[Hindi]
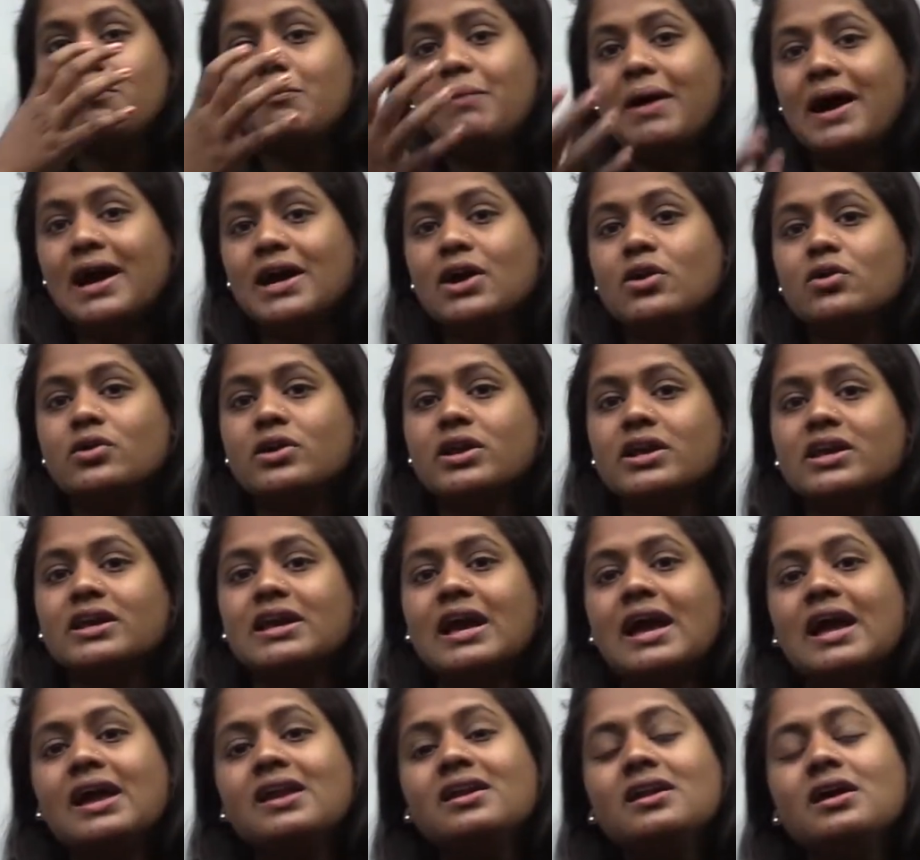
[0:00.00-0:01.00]
बायोटिक
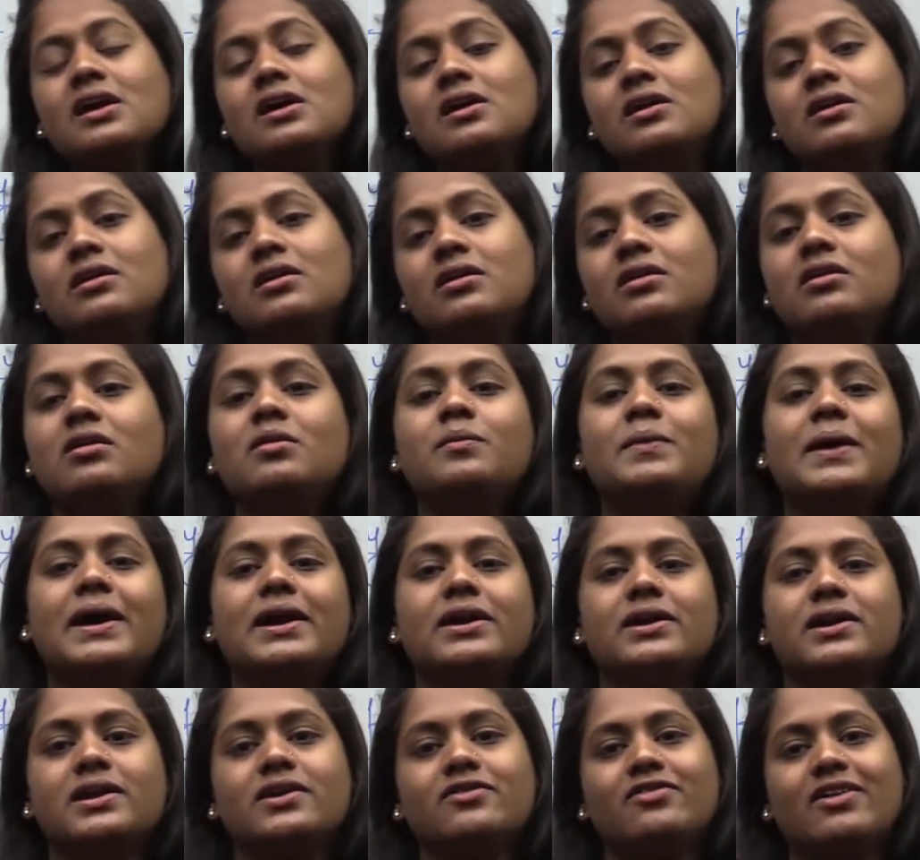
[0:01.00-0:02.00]
एंड
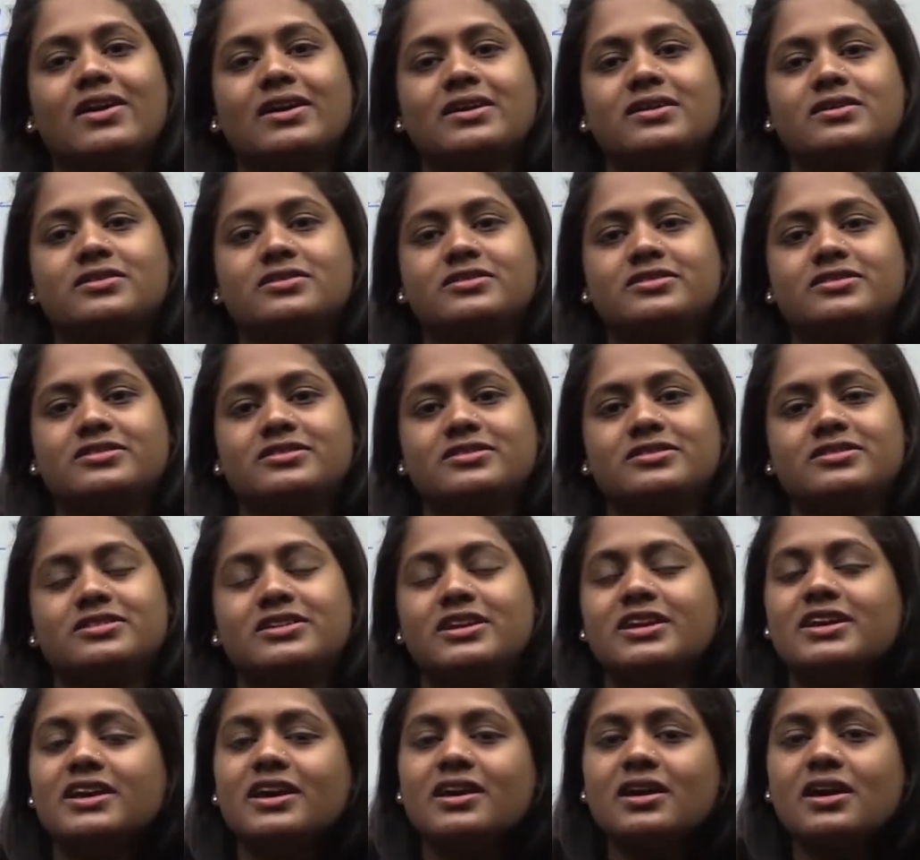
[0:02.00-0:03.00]
अबायोटिक फैक्टर्स
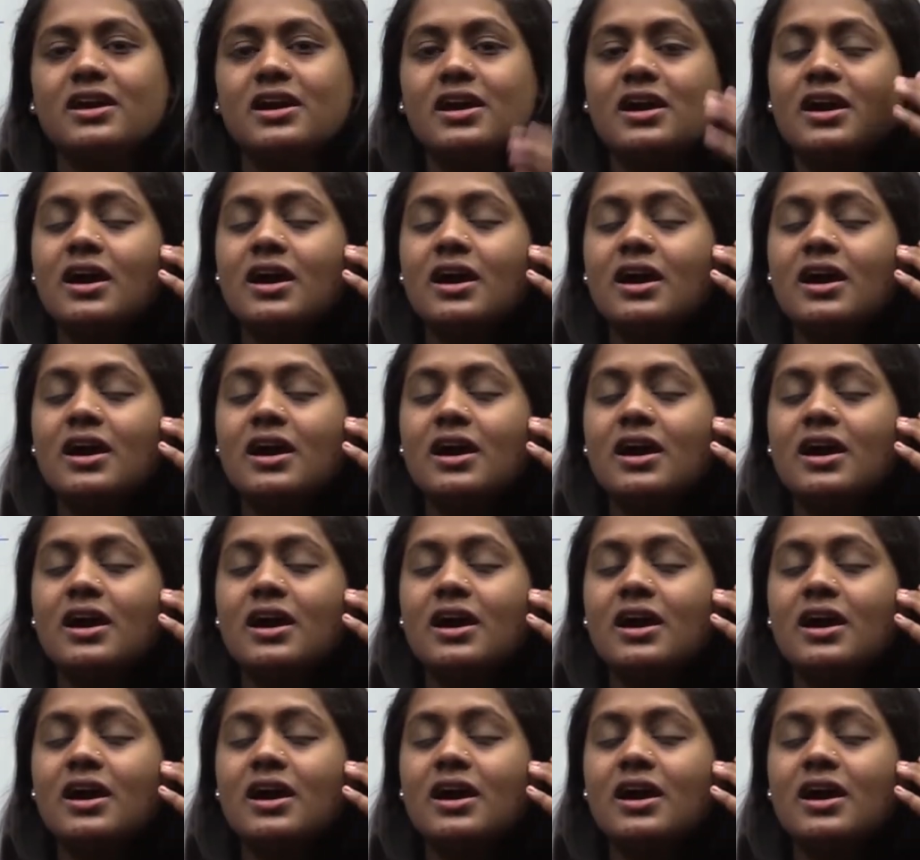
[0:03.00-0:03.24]
ठीक है